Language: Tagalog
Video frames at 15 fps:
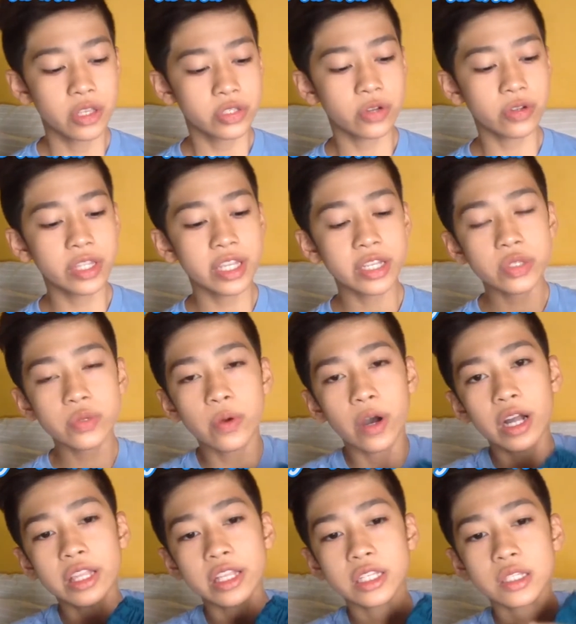So this
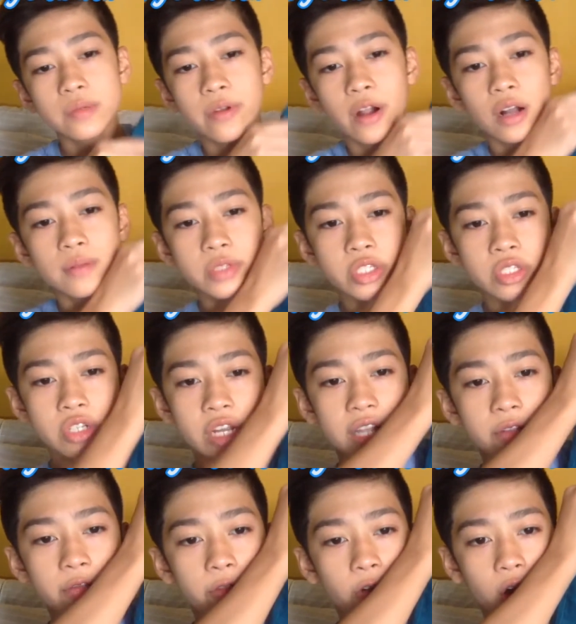one is from
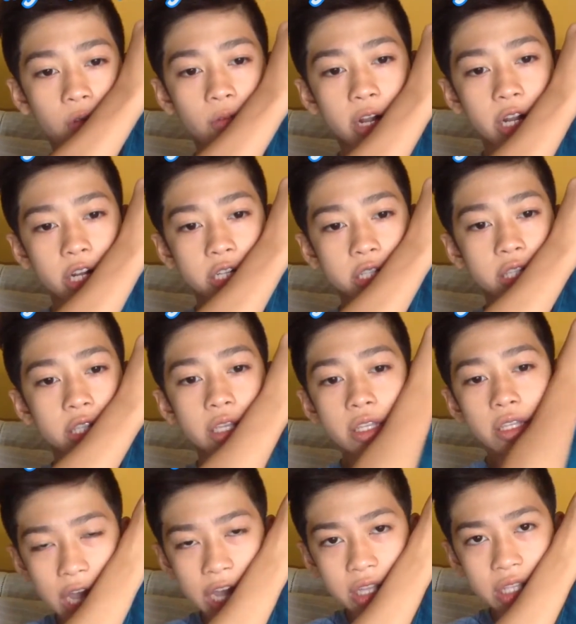Straightforward.
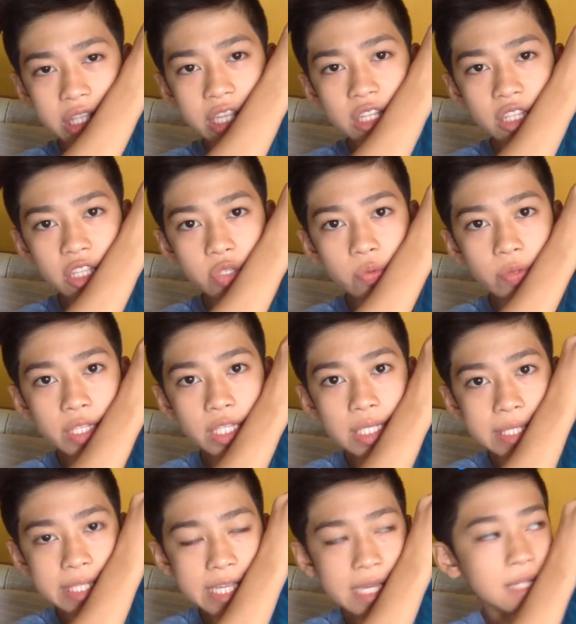I think this one
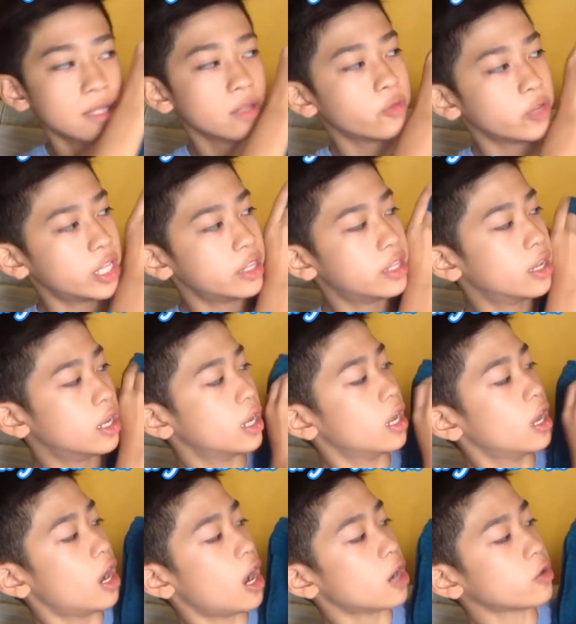is teal with
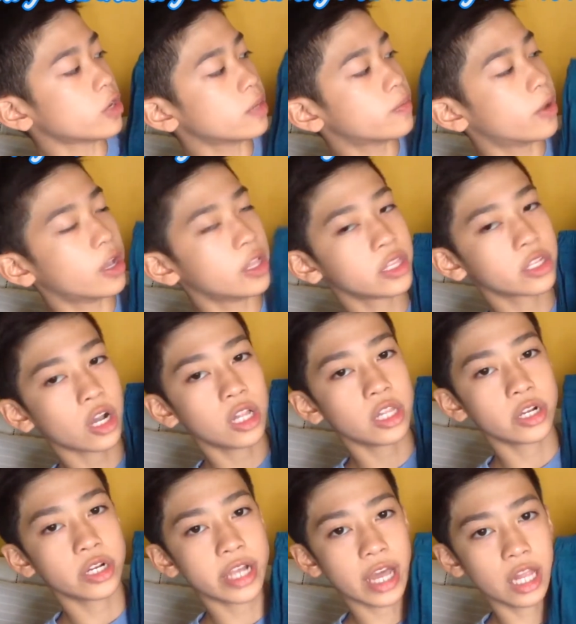a ribbon
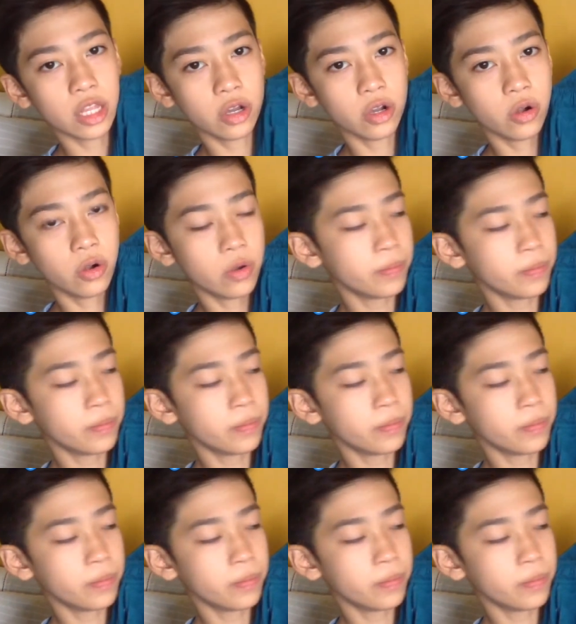color yellow.